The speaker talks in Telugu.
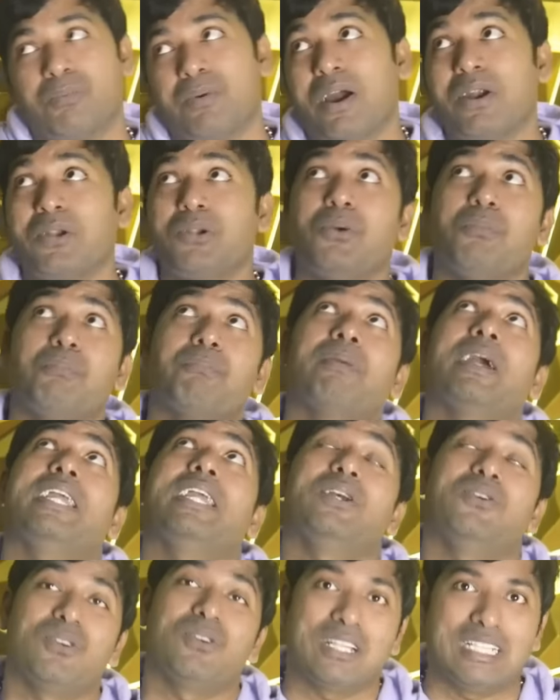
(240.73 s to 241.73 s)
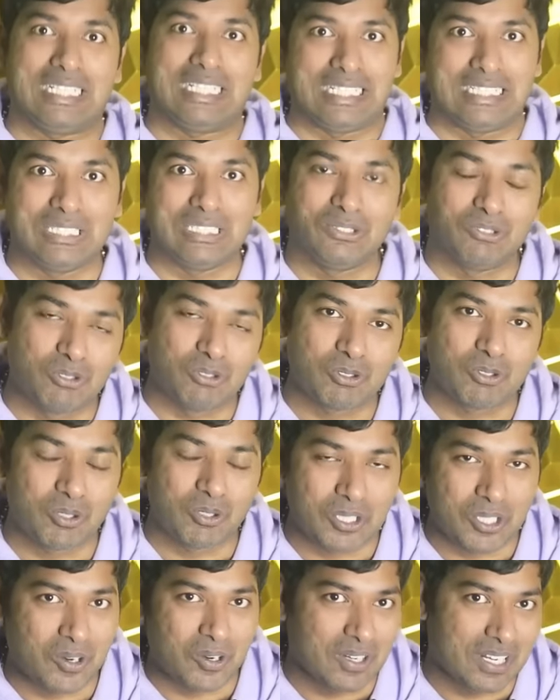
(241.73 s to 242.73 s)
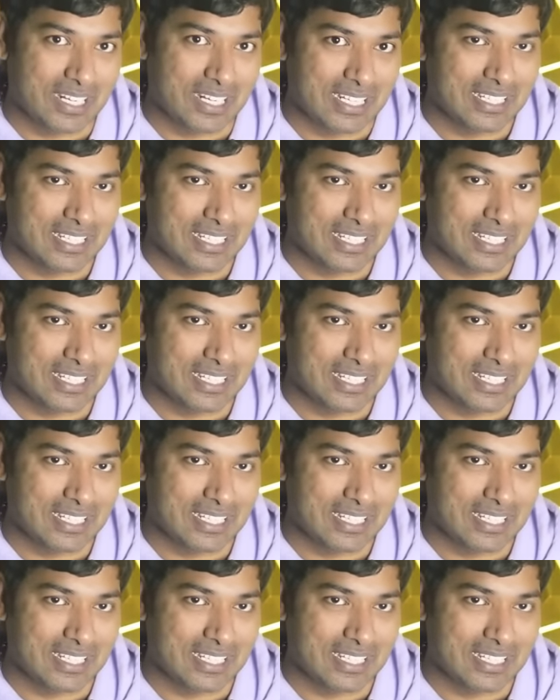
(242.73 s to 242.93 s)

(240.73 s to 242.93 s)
పాటు పైన కూడా ఇక్కడి నుంచి చూసుకుంటా ఉండండి